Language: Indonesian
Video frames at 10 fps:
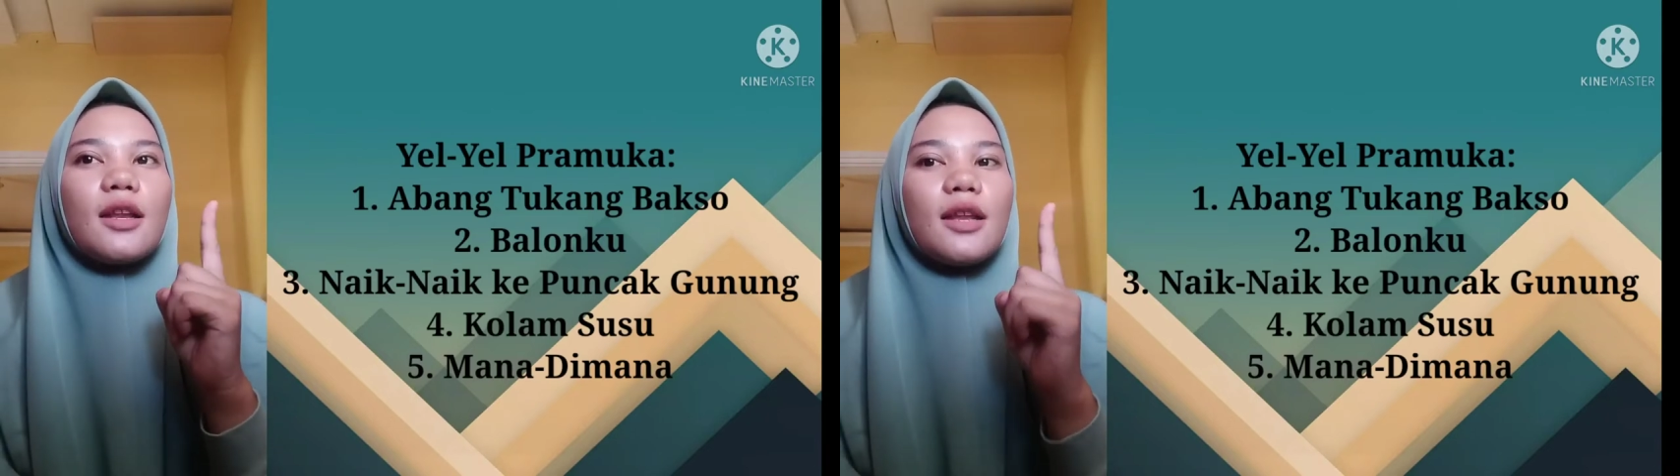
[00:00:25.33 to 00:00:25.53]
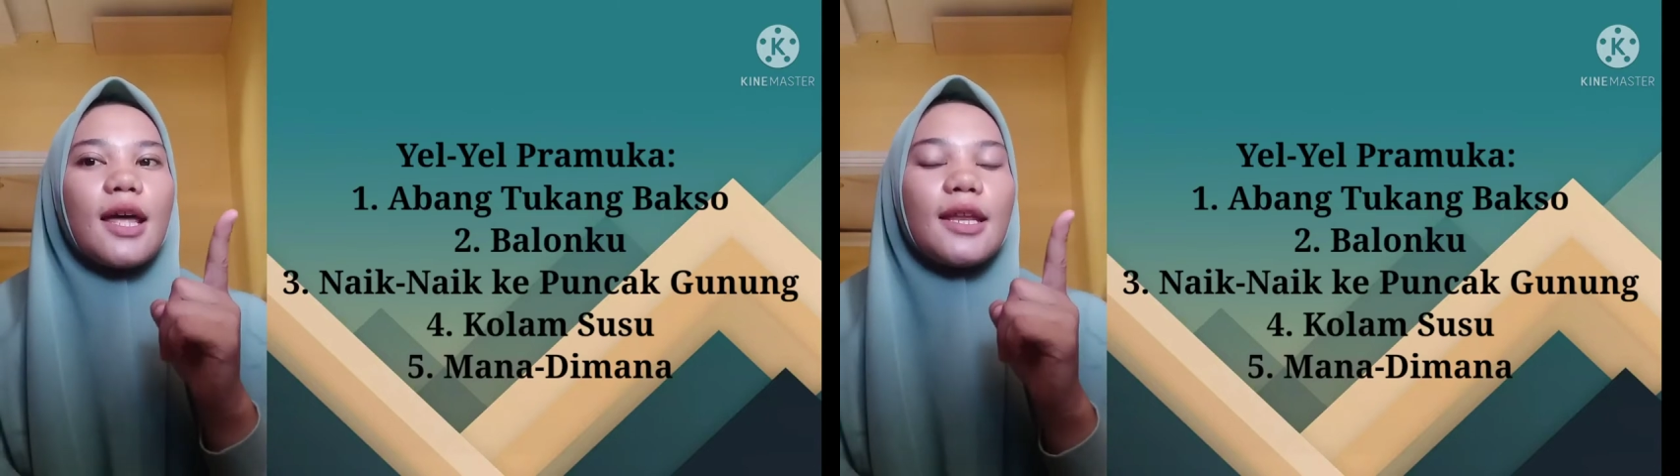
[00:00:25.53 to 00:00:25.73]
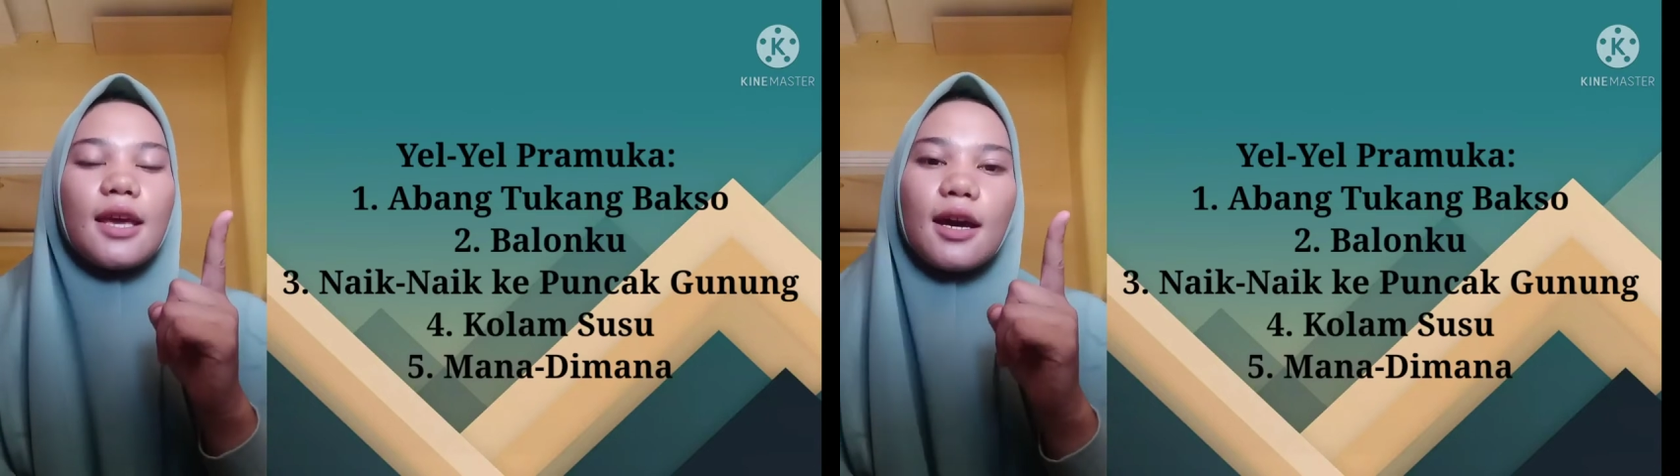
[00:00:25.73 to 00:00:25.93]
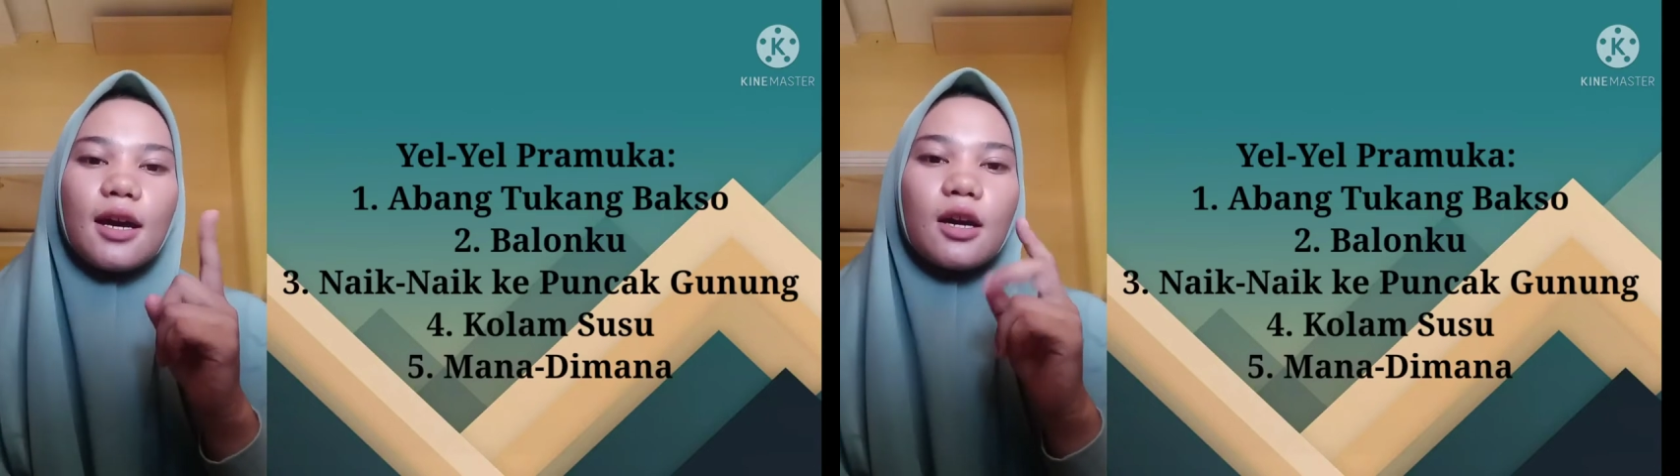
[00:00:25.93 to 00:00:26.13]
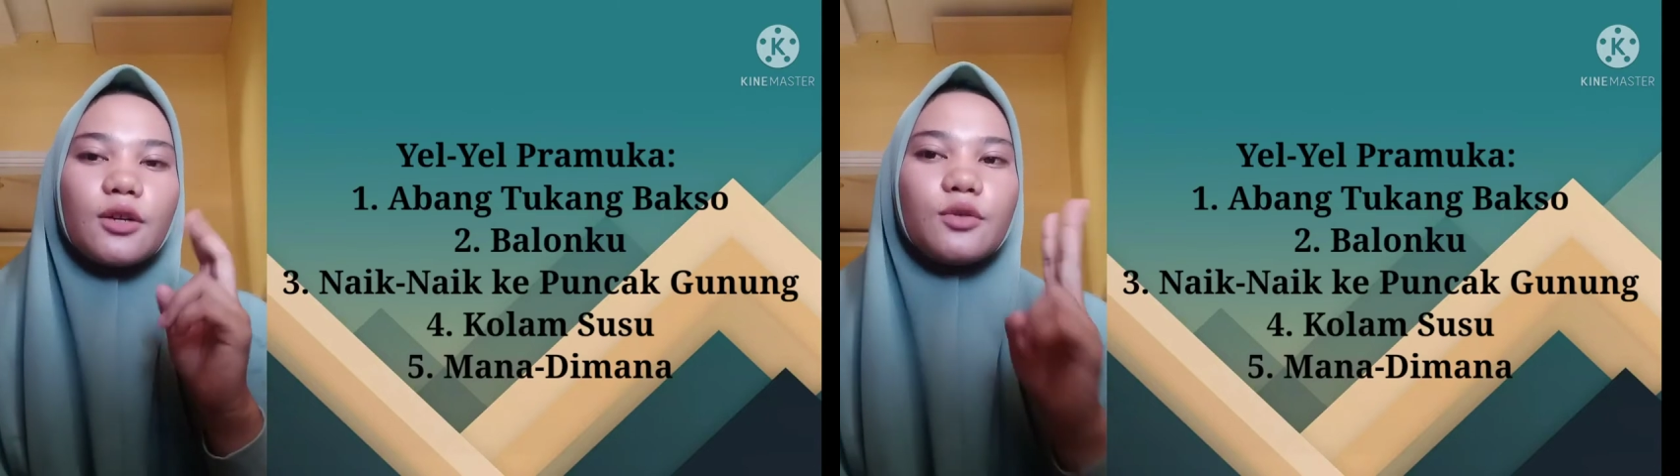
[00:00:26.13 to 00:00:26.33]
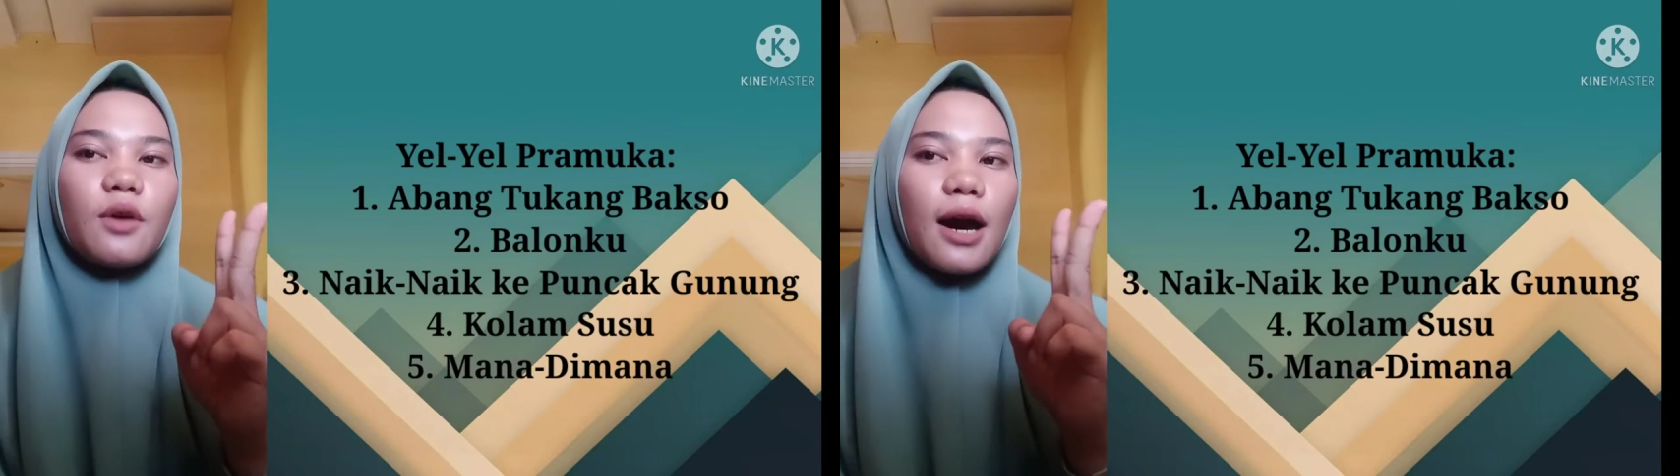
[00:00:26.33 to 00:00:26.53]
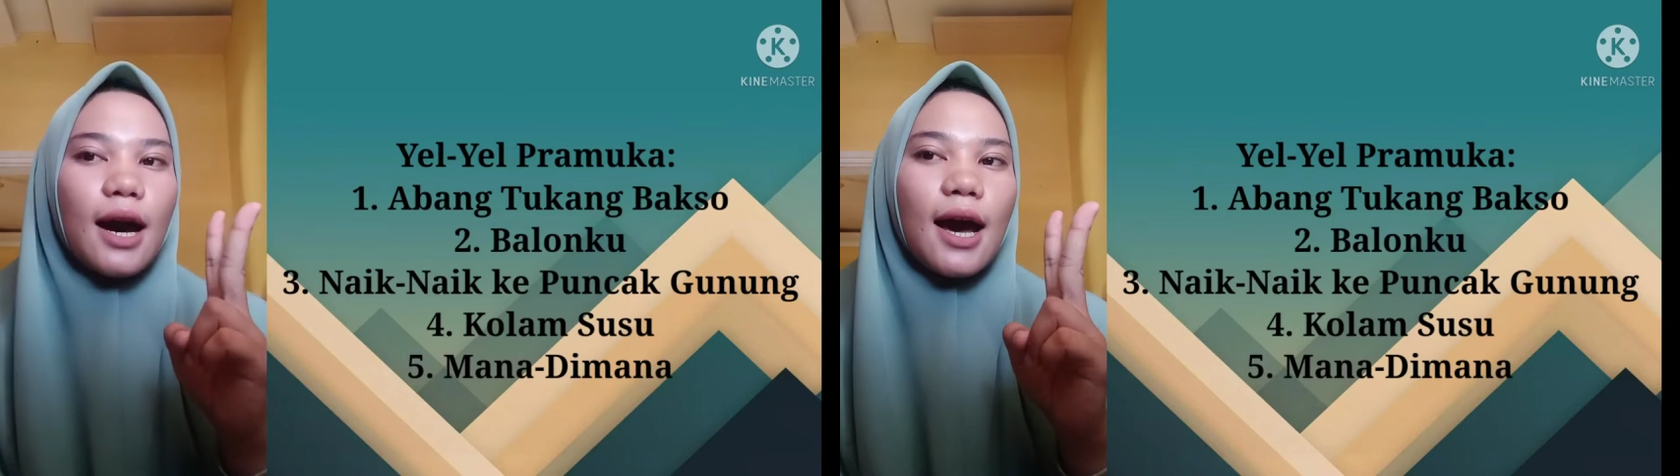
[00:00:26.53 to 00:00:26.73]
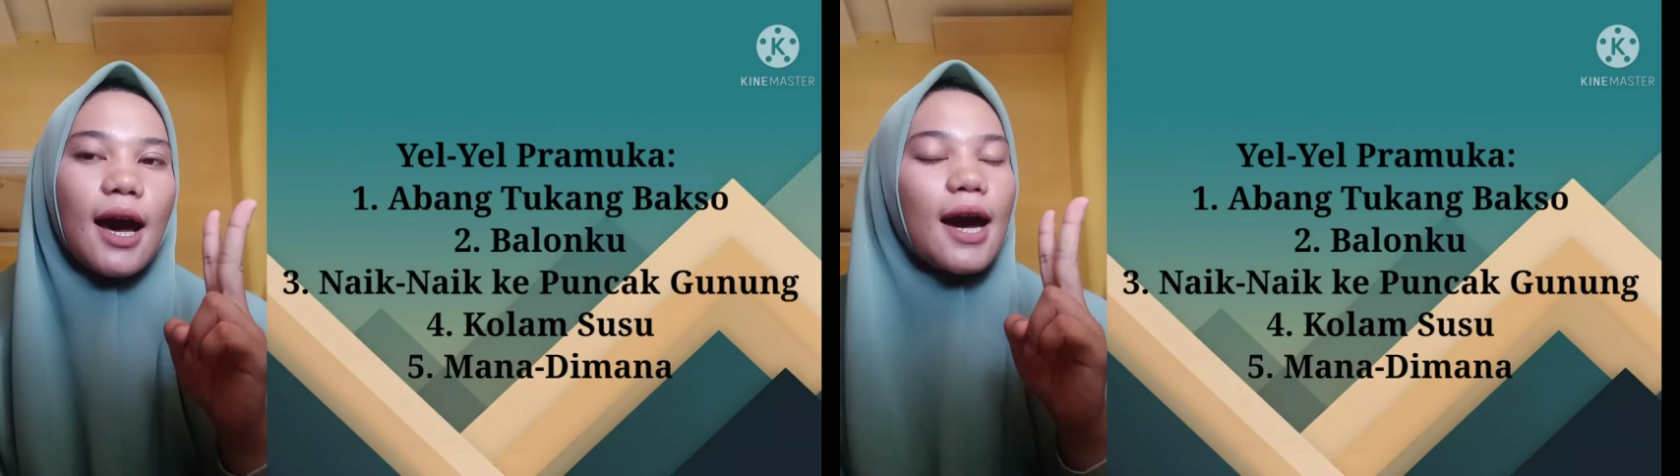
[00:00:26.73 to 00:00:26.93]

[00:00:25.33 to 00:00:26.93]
dan yang kedua